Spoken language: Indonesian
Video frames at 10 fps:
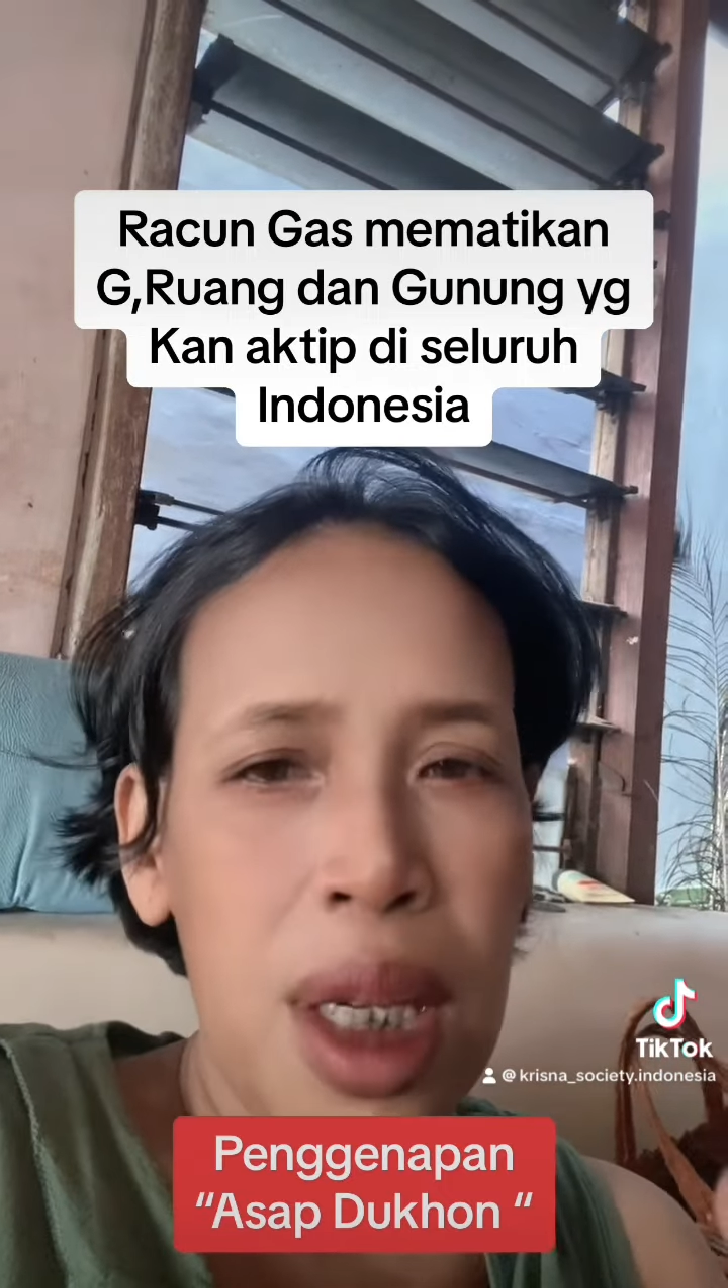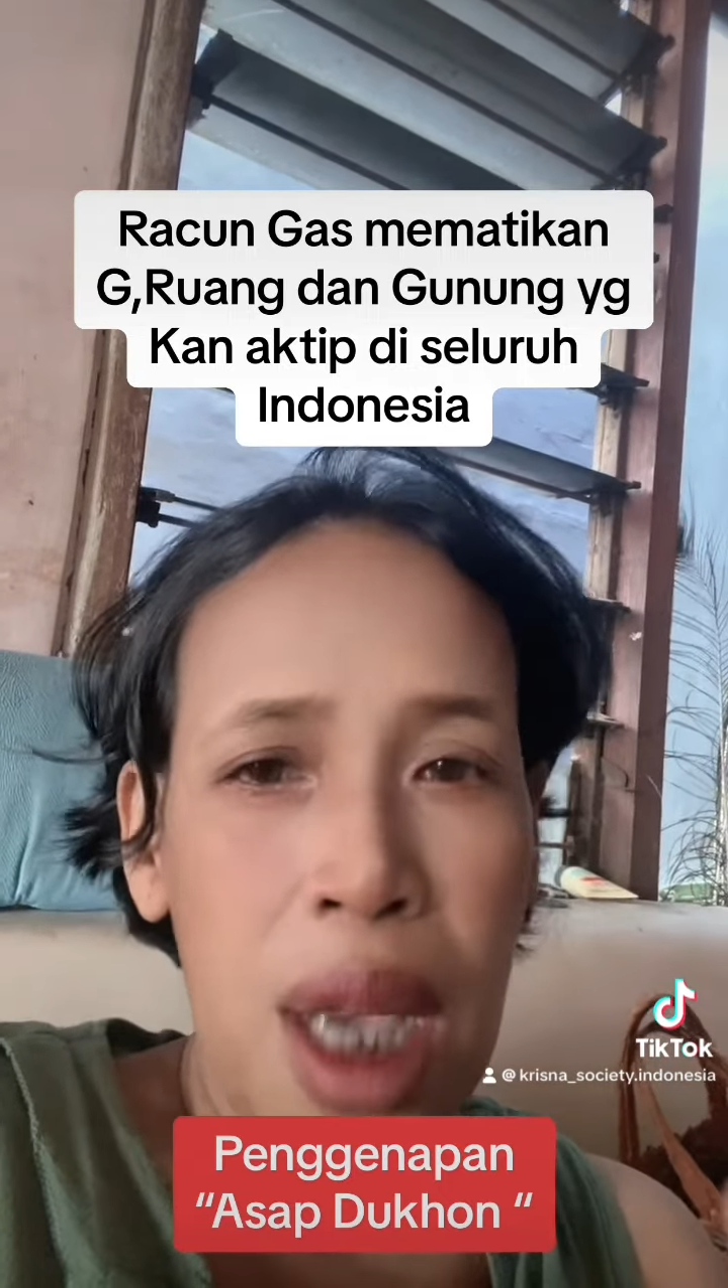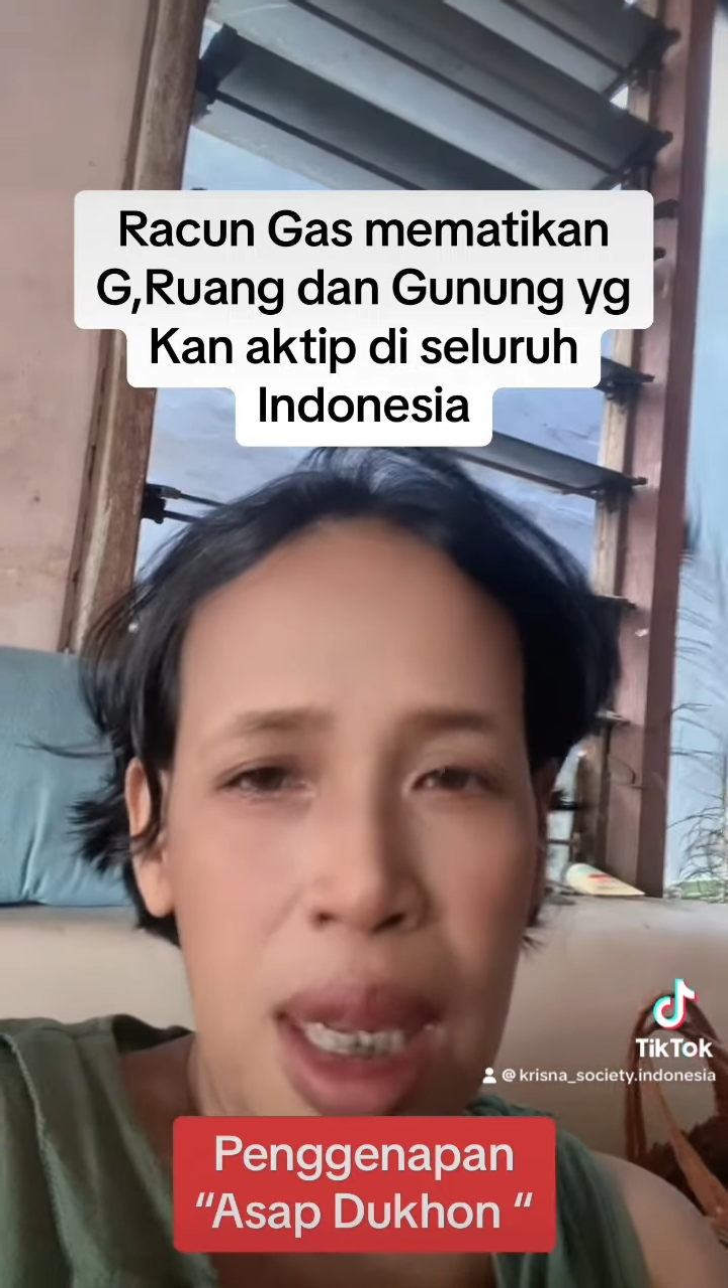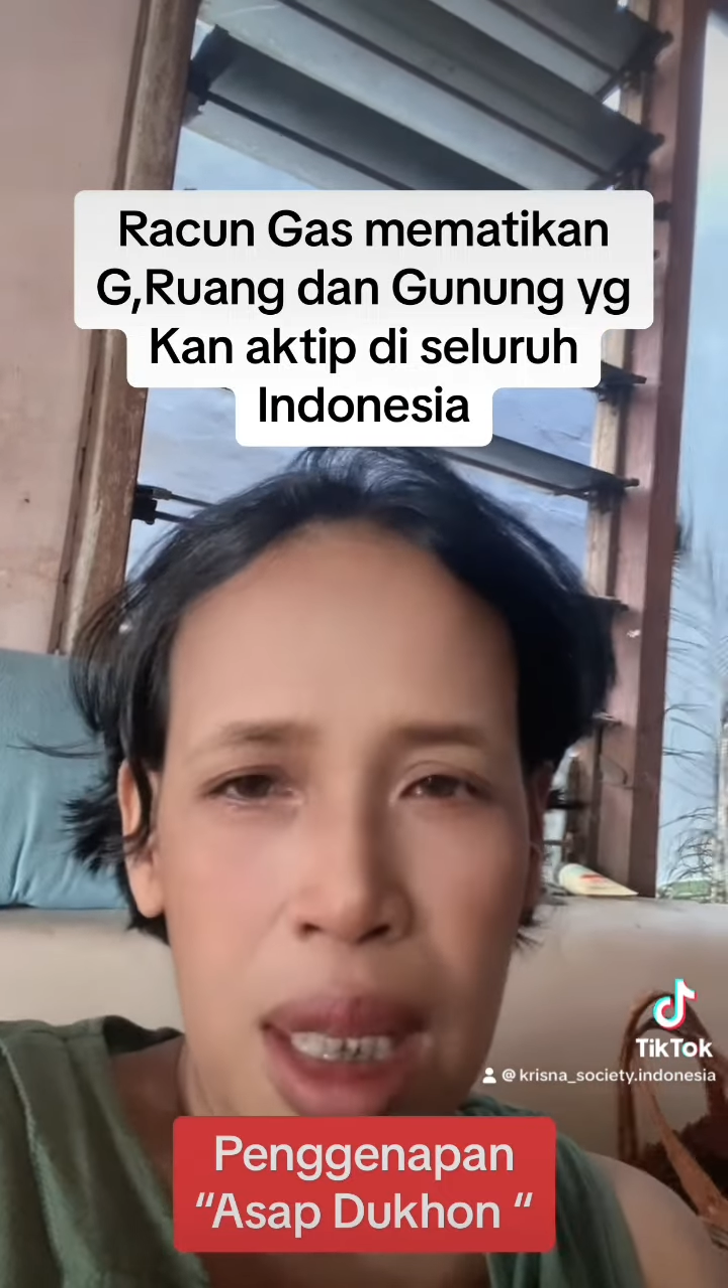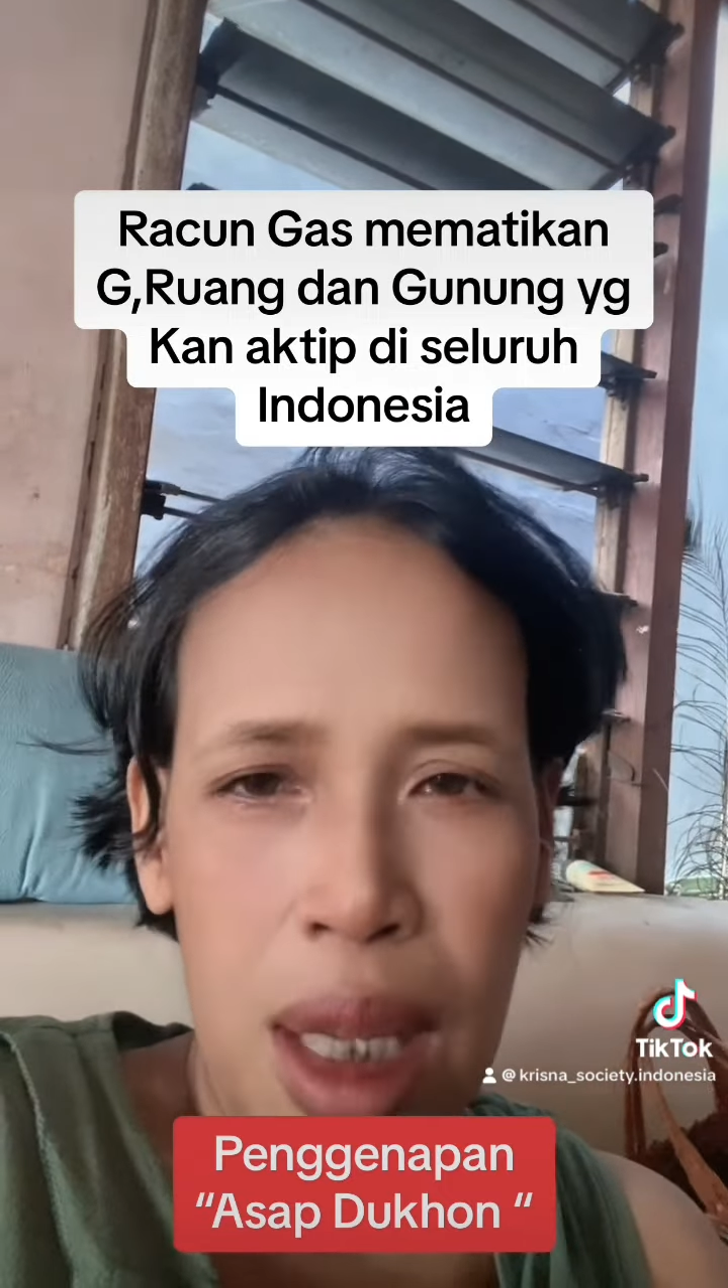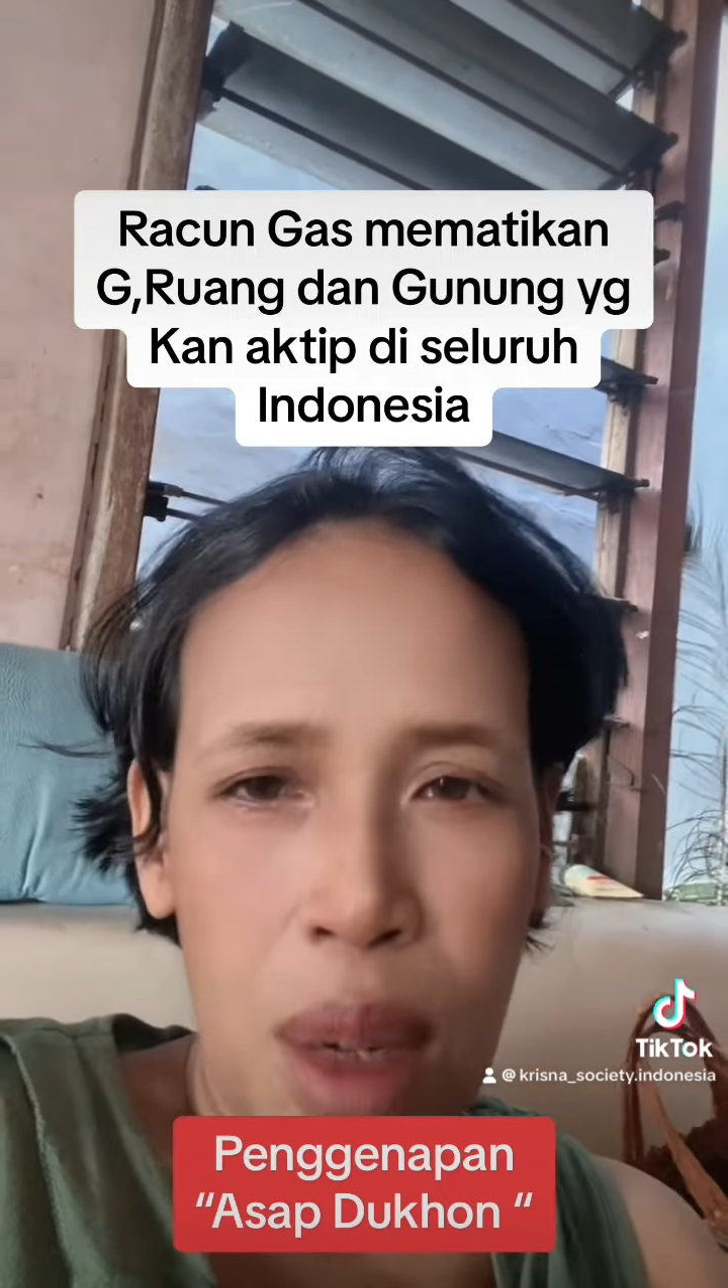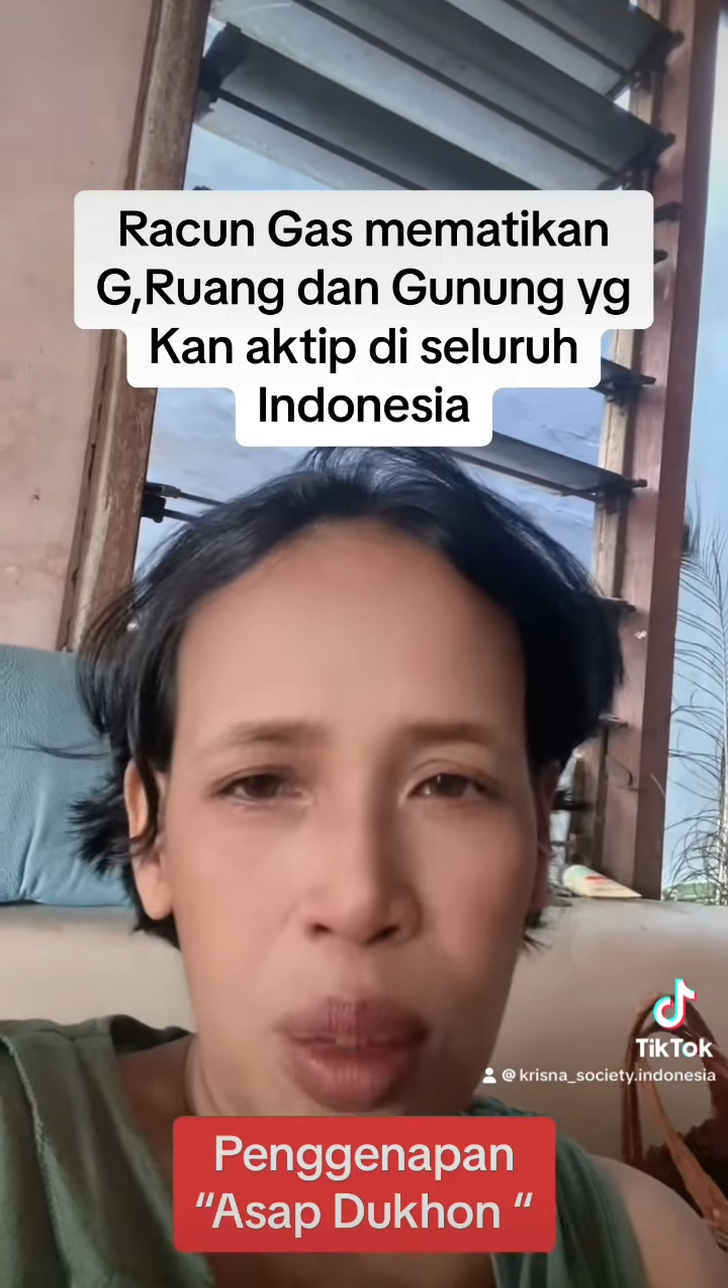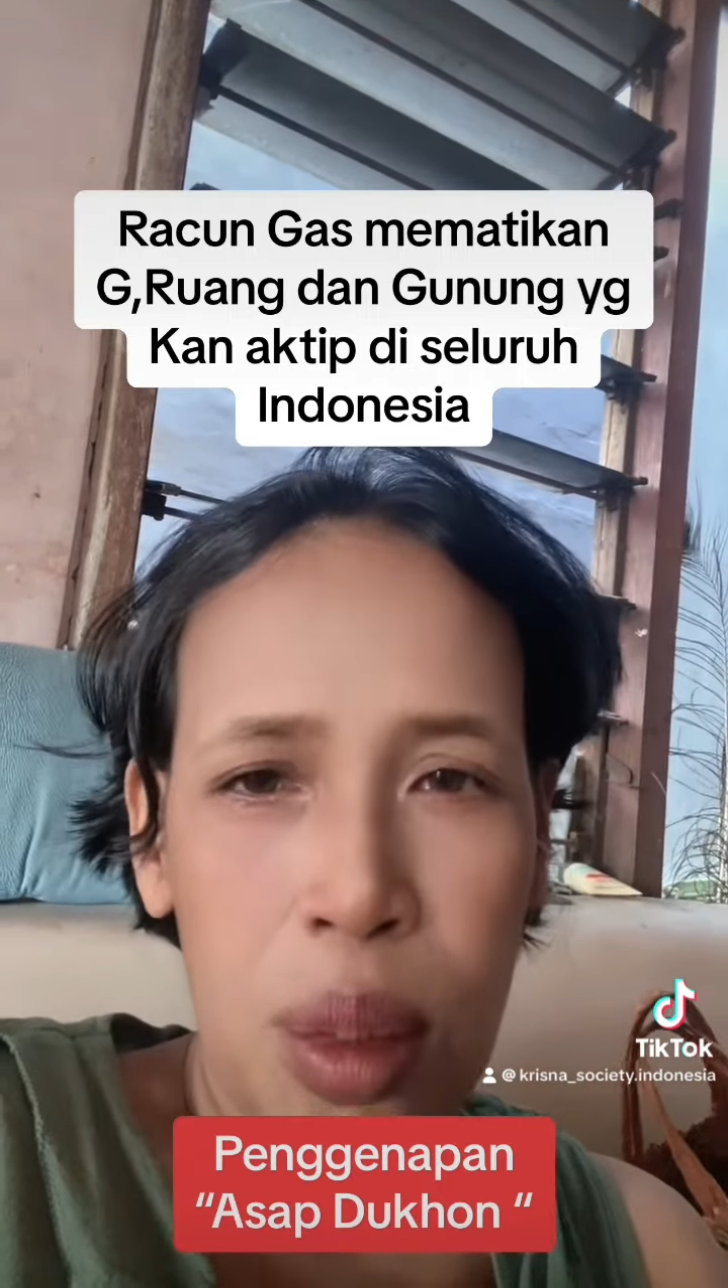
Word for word: gas yang